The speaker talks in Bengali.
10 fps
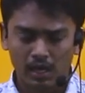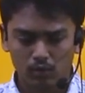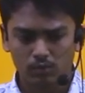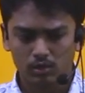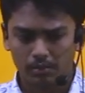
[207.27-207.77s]

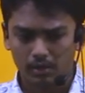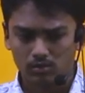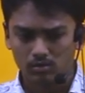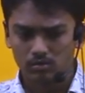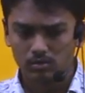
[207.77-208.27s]
এখন বলতে
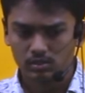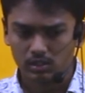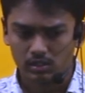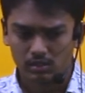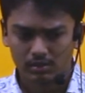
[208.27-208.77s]
পারো
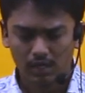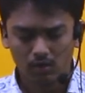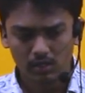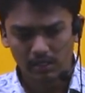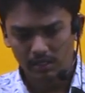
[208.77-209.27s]
যে
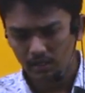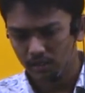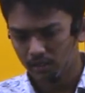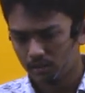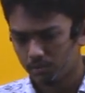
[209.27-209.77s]
তাহলে
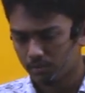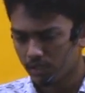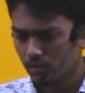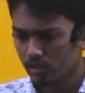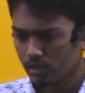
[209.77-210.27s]
এই
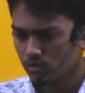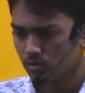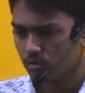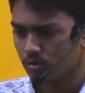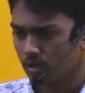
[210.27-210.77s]
রেডনের
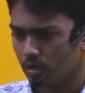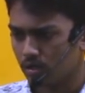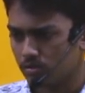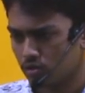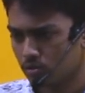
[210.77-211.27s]
তো
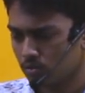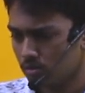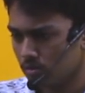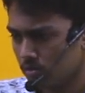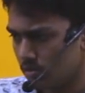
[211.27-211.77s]

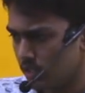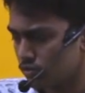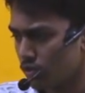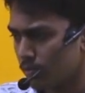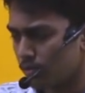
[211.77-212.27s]
যতগুলো
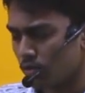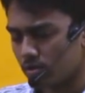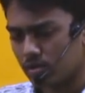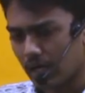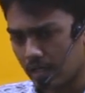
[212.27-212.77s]
নিউট্রন
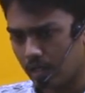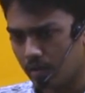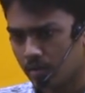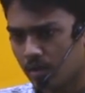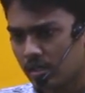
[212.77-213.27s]
প্রোটন থাকে
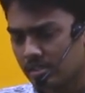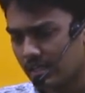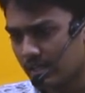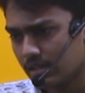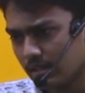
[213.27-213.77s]

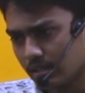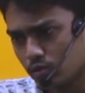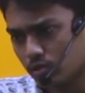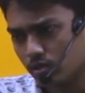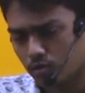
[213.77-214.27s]
সেখান থেকে
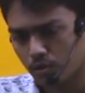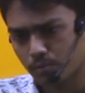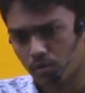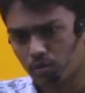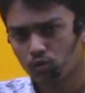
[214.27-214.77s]
কিছু নিউট্রন
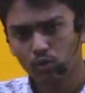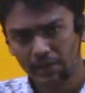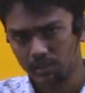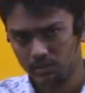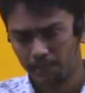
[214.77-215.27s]
প্রোটন
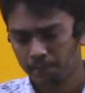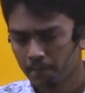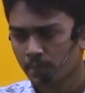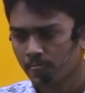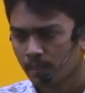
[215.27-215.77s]
কমে গেছে
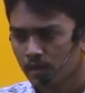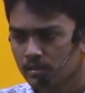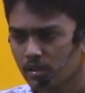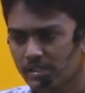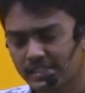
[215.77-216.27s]

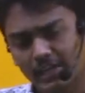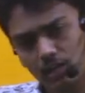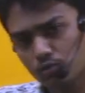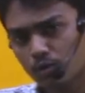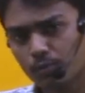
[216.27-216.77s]
তাহলে সেই
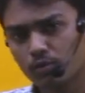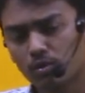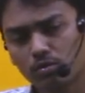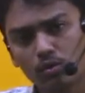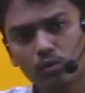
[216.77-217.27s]
নিউট্রন
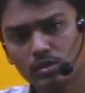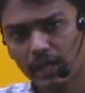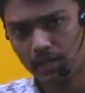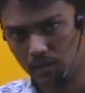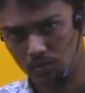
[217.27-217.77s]
প্রোটনগুলো
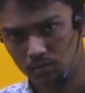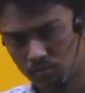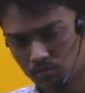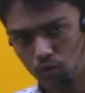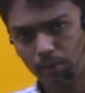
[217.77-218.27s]
কোথায় গেল
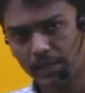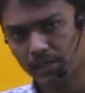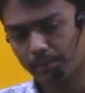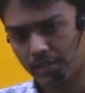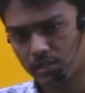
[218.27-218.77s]
কমে
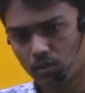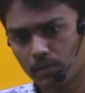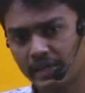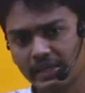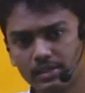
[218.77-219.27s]
গিয়ে মানে
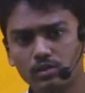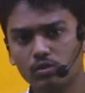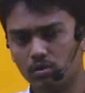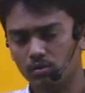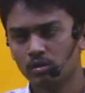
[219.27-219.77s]
সেগুলো ভেঙে কি
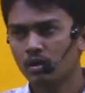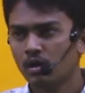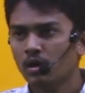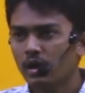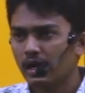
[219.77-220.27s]
হইল
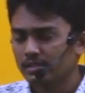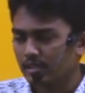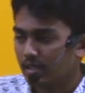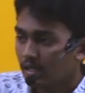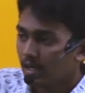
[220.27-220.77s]

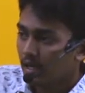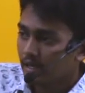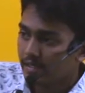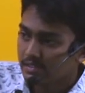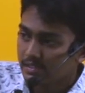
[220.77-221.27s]
আচ্ছা
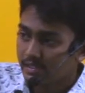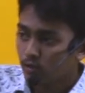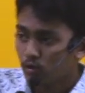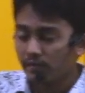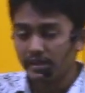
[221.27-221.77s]
এই যে
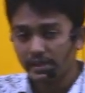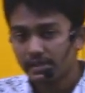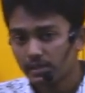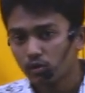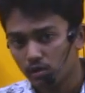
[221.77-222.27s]
সেগুলো
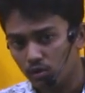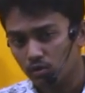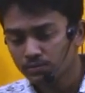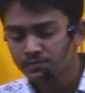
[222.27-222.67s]
ভেঙে কি হইল